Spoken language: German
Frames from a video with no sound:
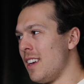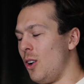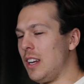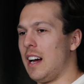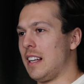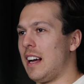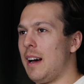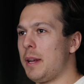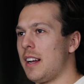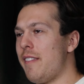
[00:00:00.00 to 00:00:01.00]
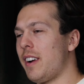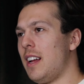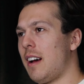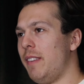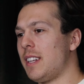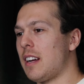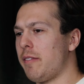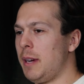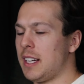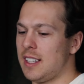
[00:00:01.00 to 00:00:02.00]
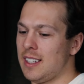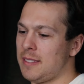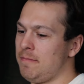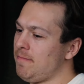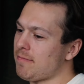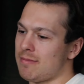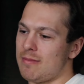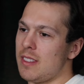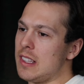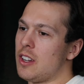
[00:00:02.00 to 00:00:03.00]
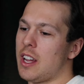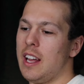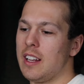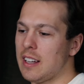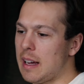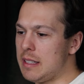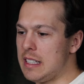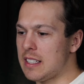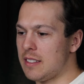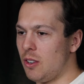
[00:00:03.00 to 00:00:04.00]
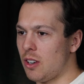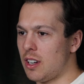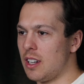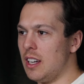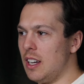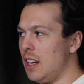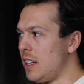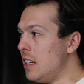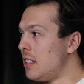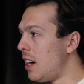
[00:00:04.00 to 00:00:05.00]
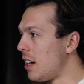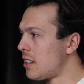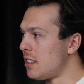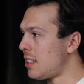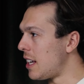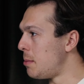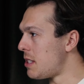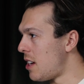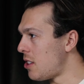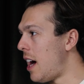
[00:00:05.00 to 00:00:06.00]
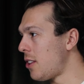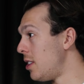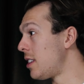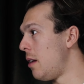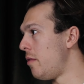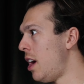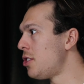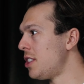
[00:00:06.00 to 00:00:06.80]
Und ja, da habe ich dann einfach nach dem Wettkampf mir gesagt, okay, ich habe in den letzten Wochen jeden Tag 6 bis 800 Gramm Fleisch